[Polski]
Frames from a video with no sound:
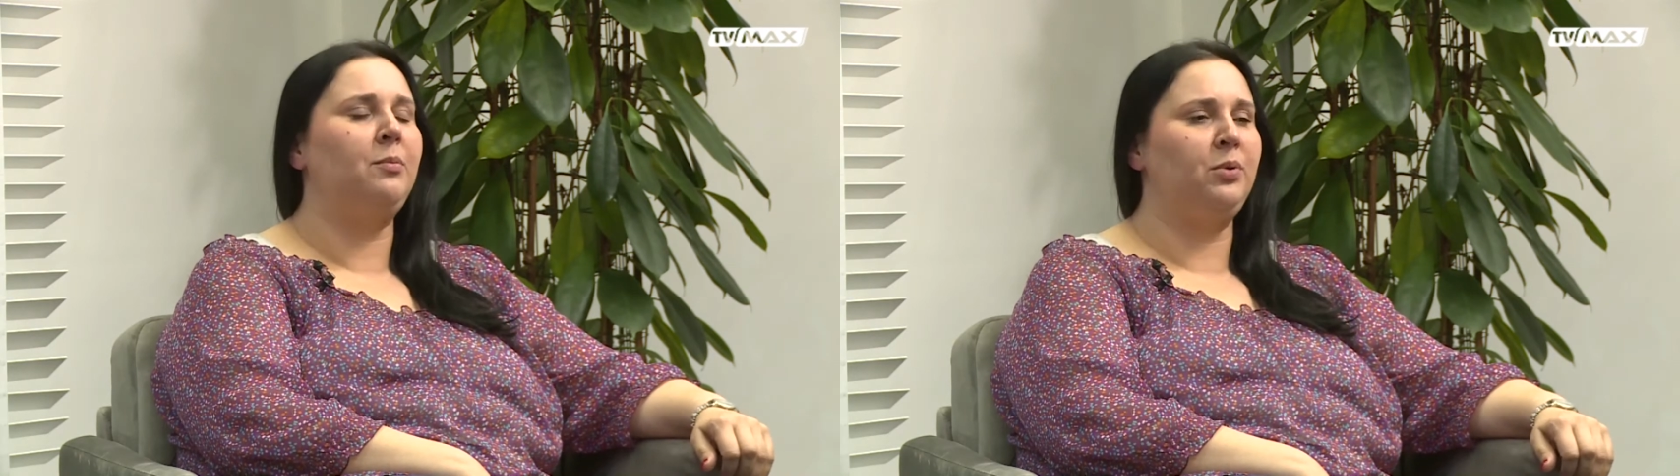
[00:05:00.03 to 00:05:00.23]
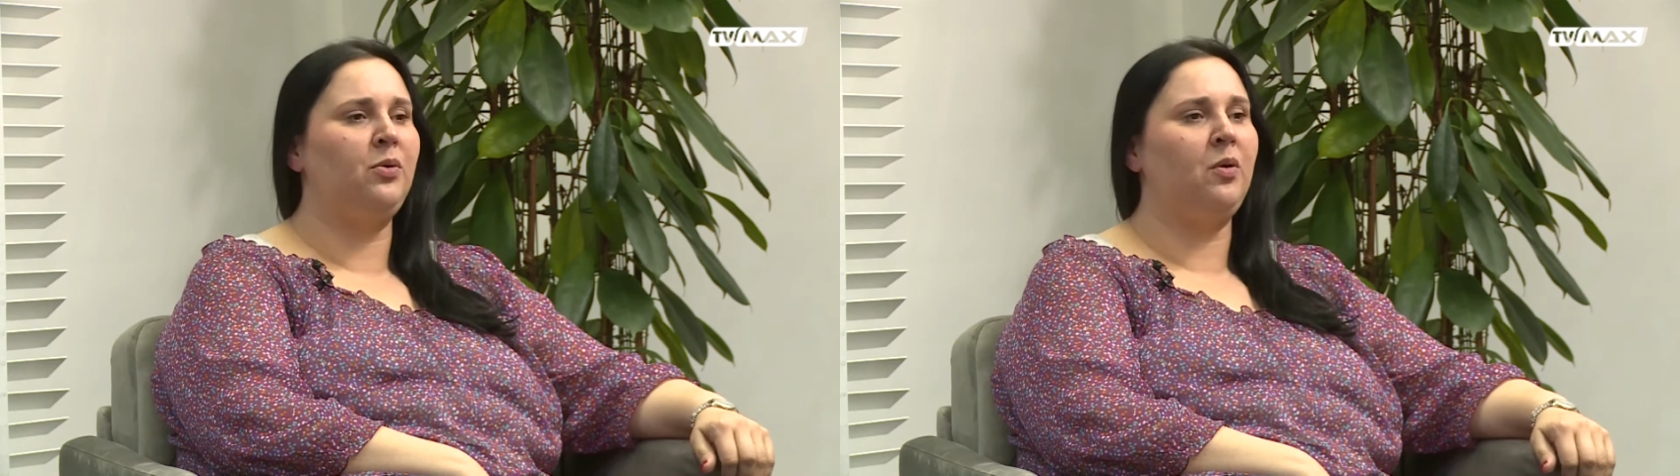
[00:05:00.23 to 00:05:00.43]

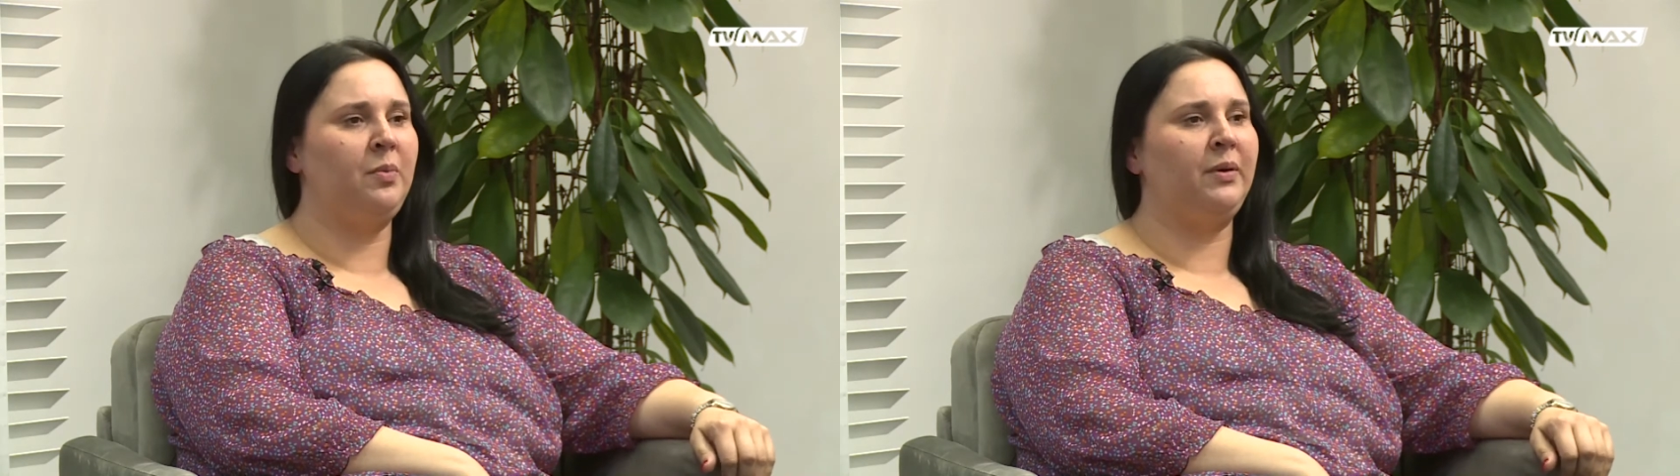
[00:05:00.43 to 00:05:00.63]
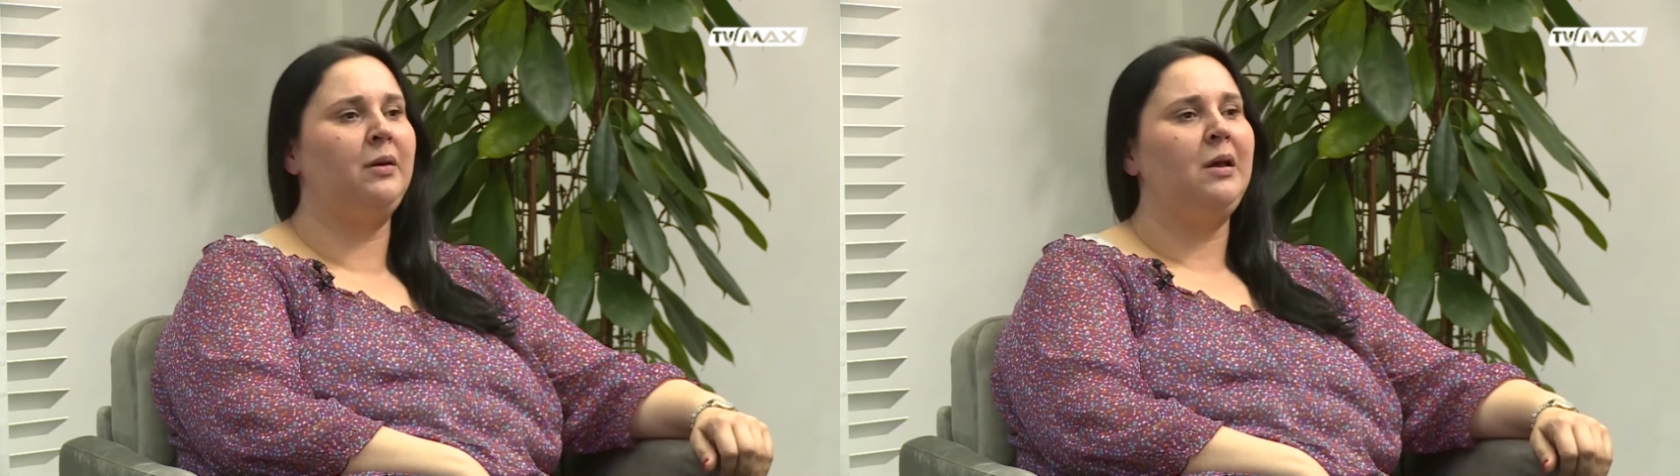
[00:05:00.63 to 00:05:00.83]

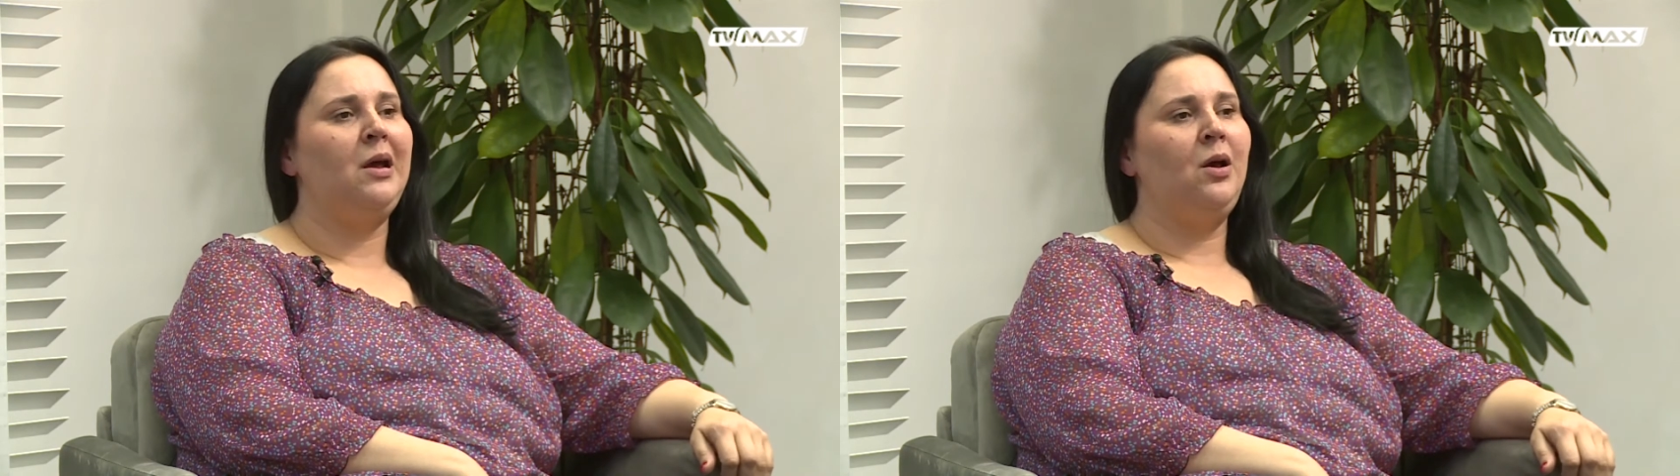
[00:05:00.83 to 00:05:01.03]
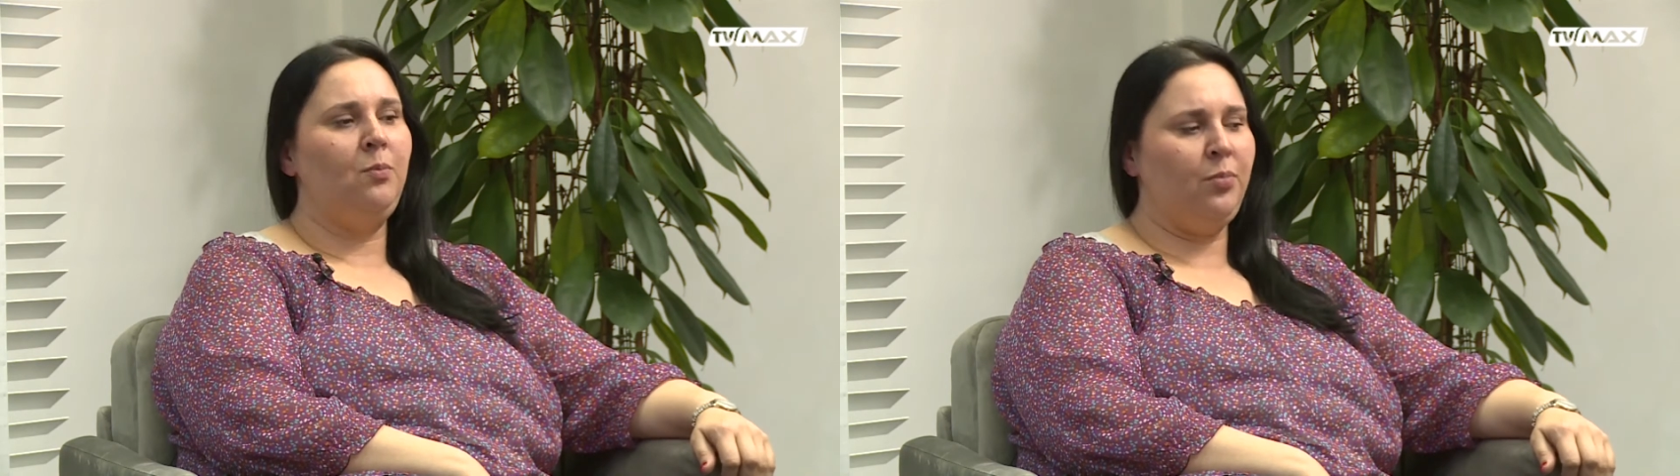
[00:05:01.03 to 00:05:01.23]
byłoby
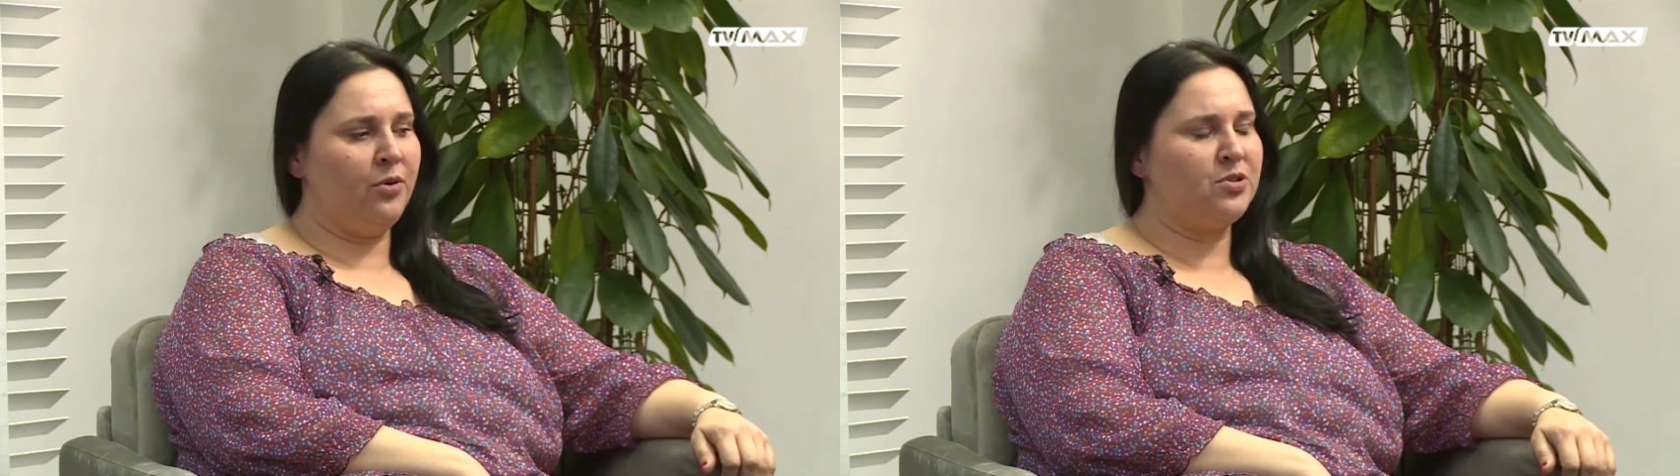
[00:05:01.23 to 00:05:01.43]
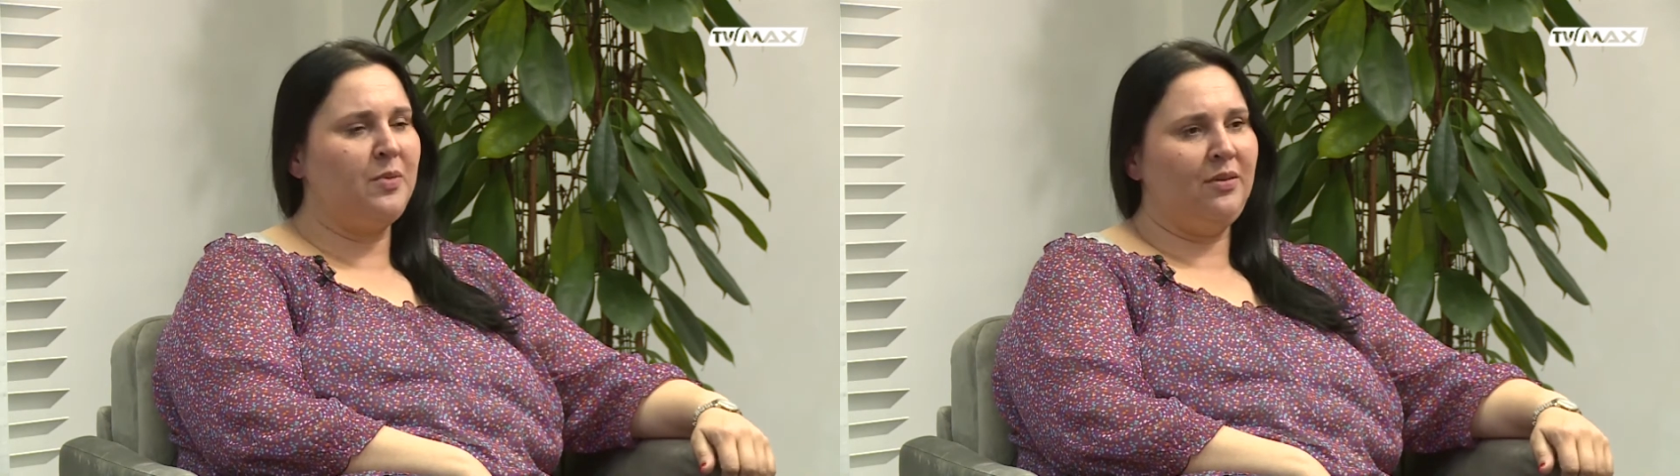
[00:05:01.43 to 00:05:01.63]

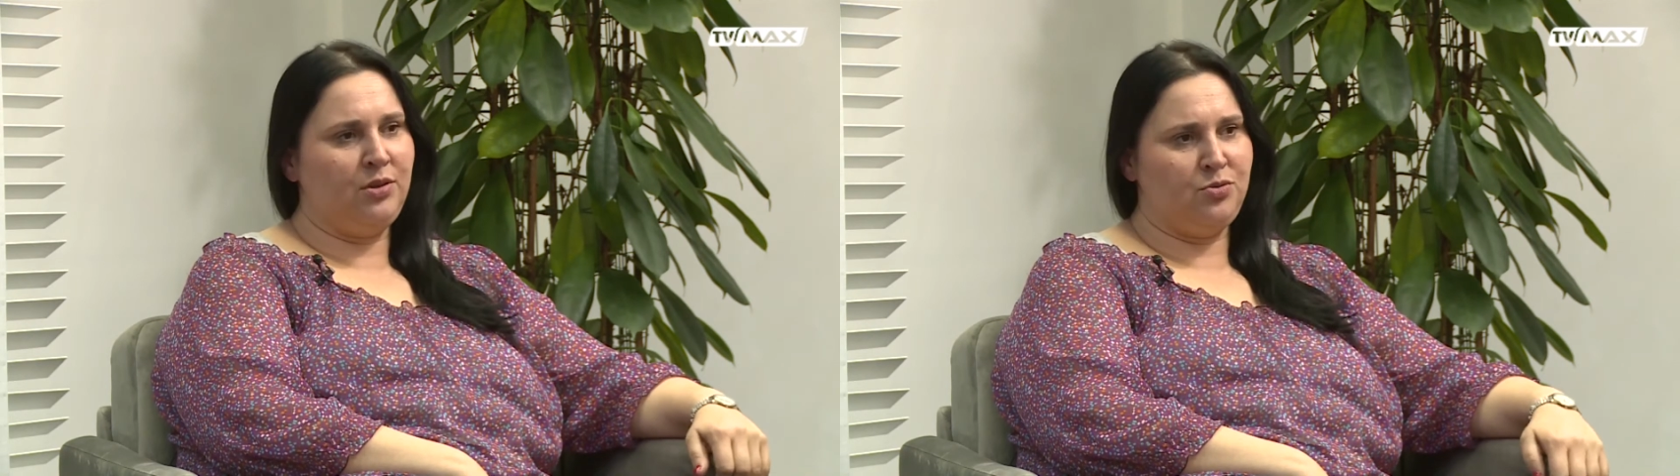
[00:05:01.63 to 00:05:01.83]
porozmawiać